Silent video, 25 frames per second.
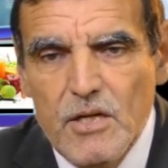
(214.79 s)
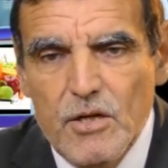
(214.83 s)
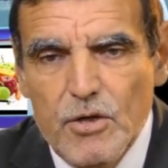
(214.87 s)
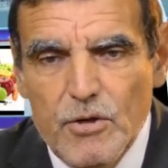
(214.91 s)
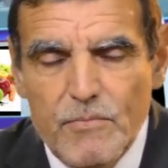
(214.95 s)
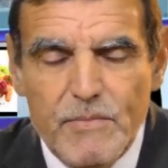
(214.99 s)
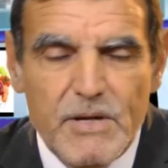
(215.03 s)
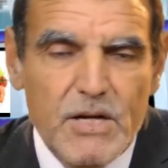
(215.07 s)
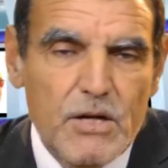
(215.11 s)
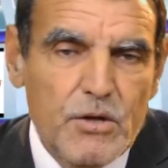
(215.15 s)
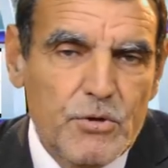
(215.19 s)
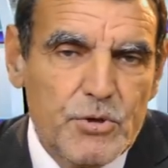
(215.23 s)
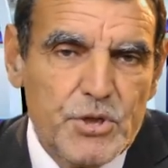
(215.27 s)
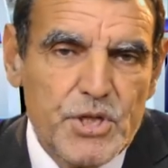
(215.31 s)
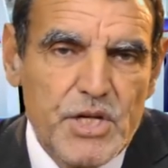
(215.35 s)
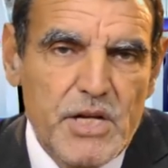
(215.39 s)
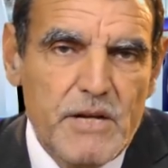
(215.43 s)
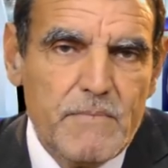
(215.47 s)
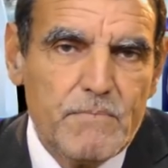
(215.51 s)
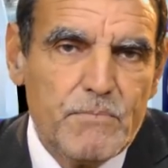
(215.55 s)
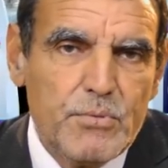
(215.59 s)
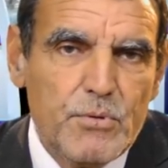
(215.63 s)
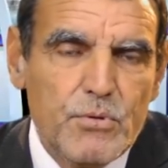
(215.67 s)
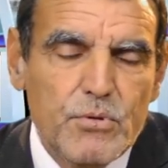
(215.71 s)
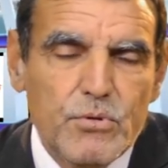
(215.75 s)
On mélangeait
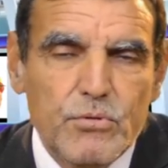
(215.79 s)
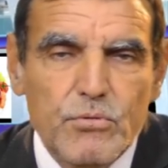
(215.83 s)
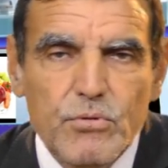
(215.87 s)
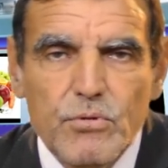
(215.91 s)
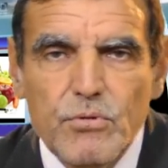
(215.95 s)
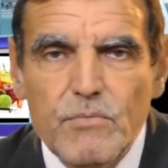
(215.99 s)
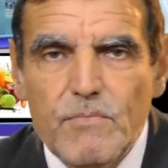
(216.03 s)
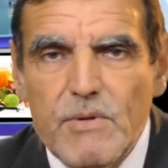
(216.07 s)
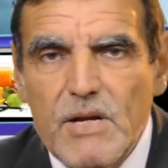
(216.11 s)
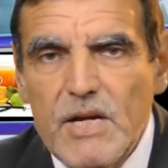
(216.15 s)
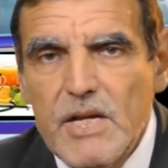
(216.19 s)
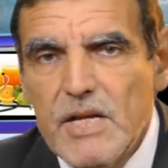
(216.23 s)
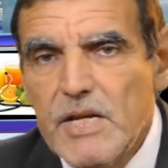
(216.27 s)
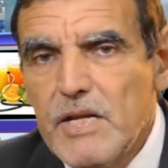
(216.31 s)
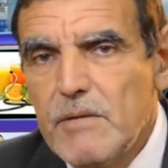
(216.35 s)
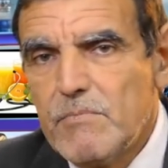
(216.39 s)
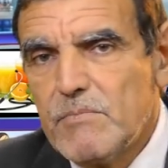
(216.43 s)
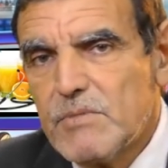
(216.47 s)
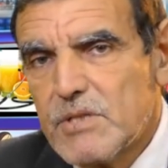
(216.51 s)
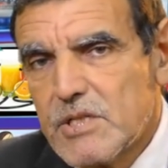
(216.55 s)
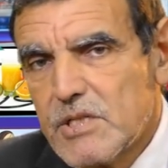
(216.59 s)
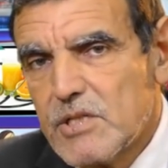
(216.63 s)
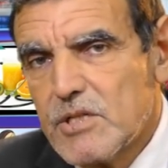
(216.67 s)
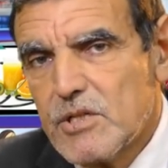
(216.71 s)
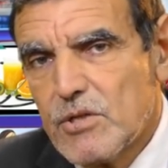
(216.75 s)
un peu de
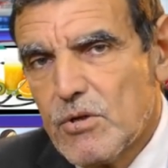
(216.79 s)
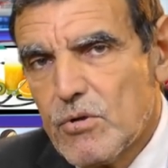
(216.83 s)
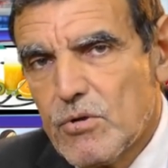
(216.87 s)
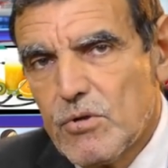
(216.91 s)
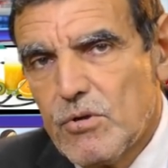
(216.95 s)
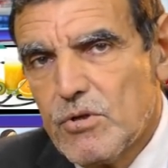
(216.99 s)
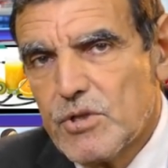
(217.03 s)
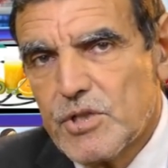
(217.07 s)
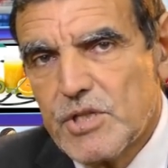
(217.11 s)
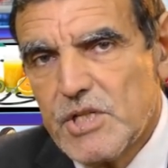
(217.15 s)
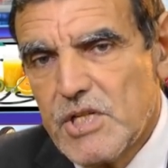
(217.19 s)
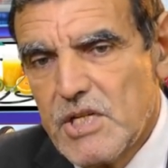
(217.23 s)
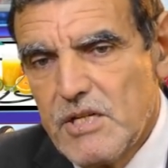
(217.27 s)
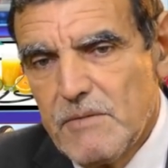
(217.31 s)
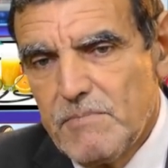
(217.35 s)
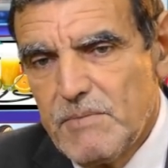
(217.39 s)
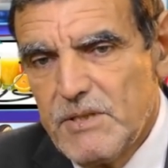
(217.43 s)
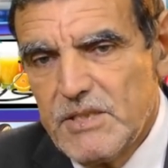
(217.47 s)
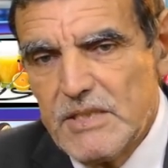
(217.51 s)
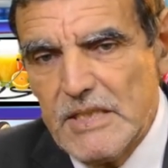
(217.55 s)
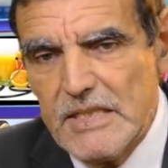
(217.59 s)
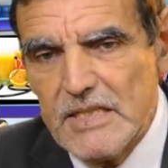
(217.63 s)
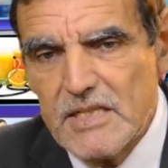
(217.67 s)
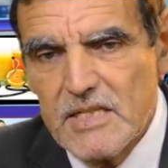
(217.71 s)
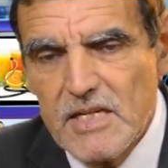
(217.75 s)
blé, sinon l'orge est
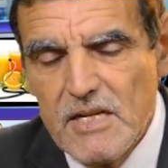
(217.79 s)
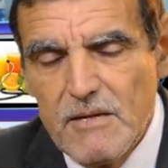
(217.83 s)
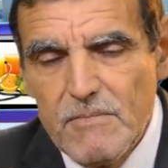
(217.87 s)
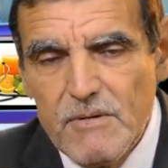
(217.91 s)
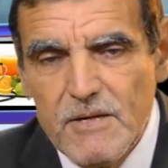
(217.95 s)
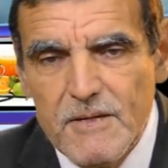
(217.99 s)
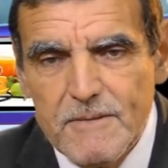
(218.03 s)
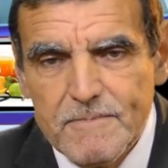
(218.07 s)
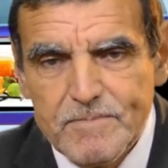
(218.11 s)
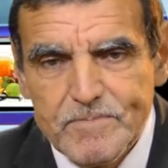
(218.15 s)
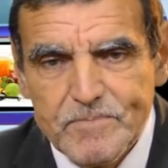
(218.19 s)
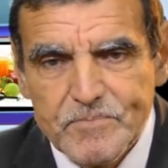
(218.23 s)
pétrissable.